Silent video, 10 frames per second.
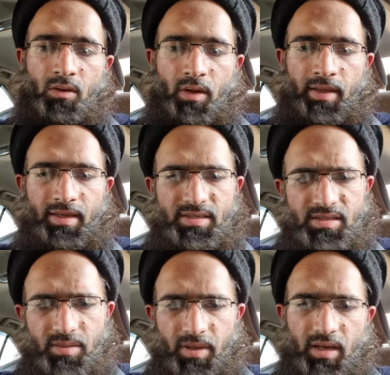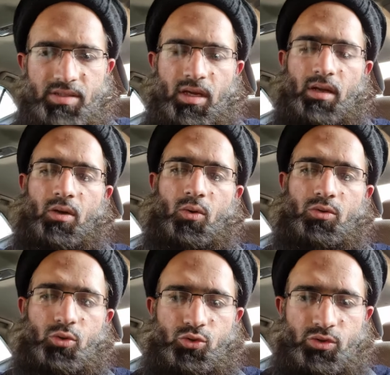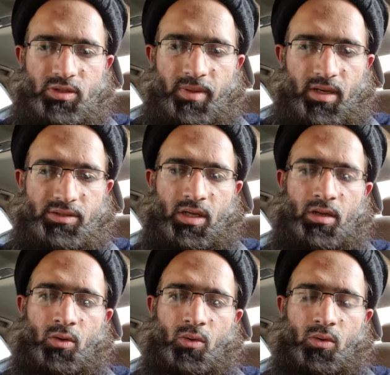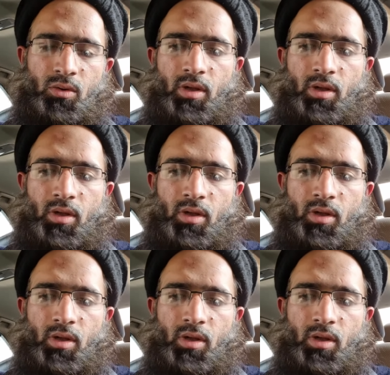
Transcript: कहीं किसी से मिलने जाना हो दोस्तों से मिलने जाना हो